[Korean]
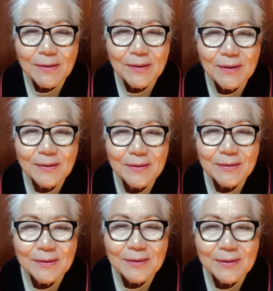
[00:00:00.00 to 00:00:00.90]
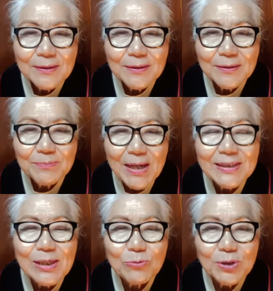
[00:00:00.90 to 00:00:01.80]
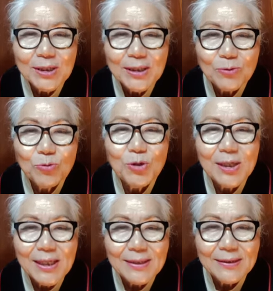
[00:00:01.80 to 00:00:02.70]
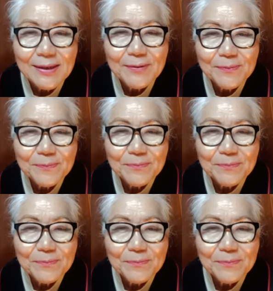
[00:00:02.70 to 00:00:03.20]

예, 그 발자국이 두 개가 있더래요.